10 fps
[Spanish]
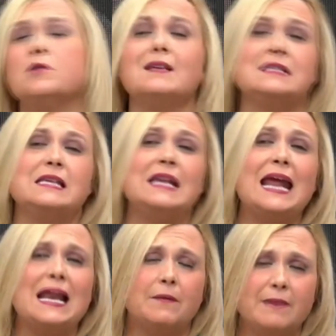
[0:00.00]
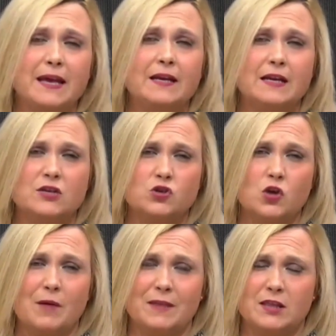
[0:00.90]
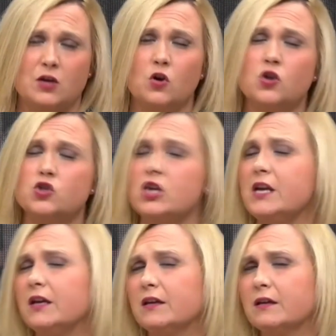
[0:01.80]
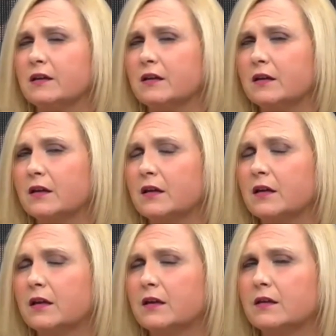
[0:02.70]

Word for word: va a ser el viernes solamente, ¿no, José? Efectivamente, el